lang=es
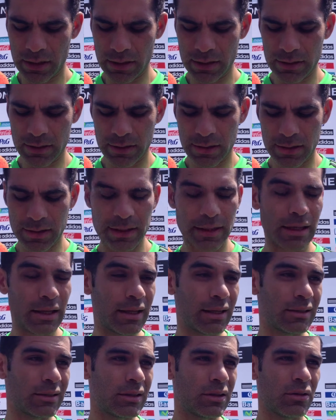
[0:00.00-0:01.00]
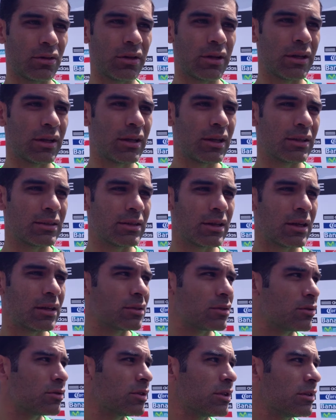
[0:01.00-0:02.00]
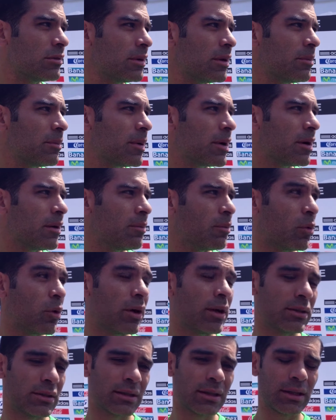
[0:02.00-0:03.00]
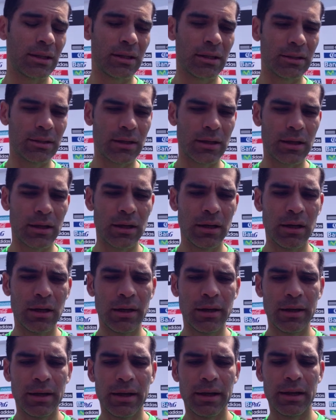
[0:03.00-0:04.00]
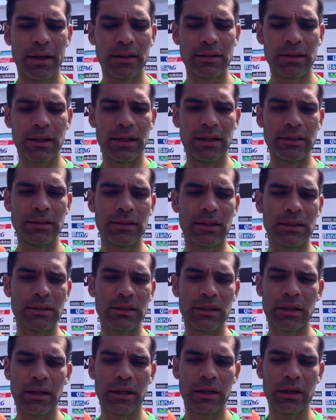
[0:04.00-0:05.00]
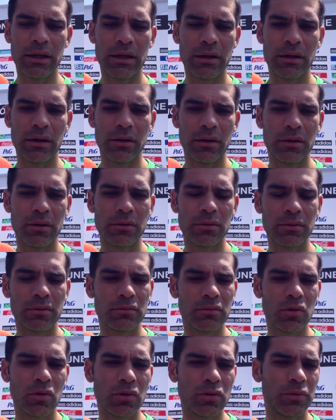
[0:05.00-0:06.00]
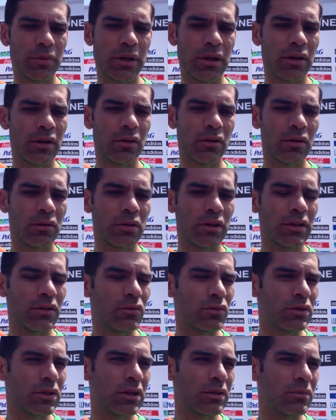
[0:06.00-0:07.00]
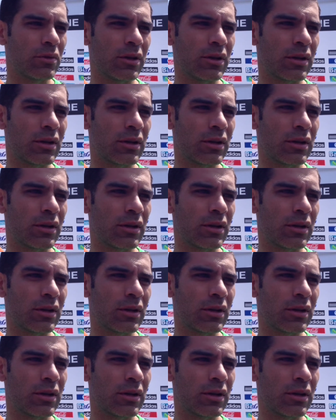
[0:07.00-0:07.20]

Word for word: este, el deseo de, hacer las cosas bien para poder estar en esa, en esa lista, así que todos vienen con entusiasmo de